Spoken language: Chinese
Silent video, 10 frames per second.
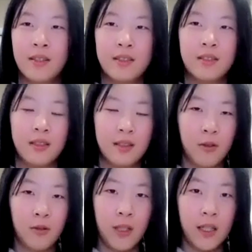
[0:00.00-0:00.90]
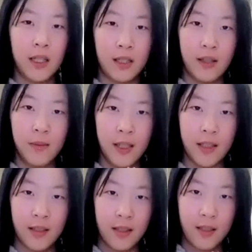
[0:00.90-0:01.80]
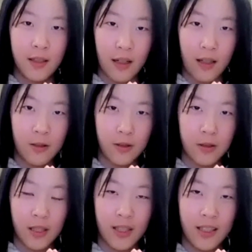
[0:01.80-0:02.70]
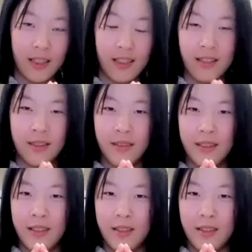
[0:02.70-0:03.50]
次工业革命，然后就可以